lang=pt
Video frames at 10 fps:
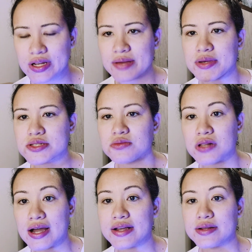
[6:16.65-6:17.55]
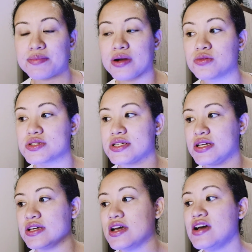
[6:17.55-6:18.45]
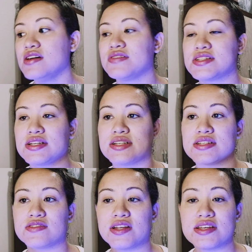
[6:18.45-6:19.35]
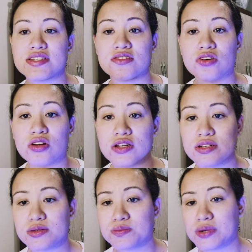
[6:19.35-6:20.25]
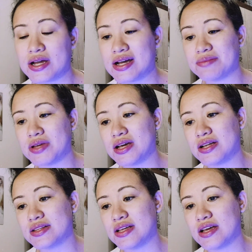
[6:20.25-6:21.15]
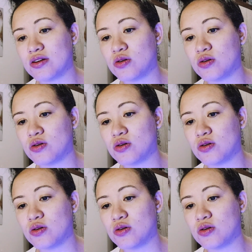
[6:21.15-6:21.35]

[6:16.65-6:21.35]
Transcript: da remessa online para conseguir fazer a transferência em dólares para minha é,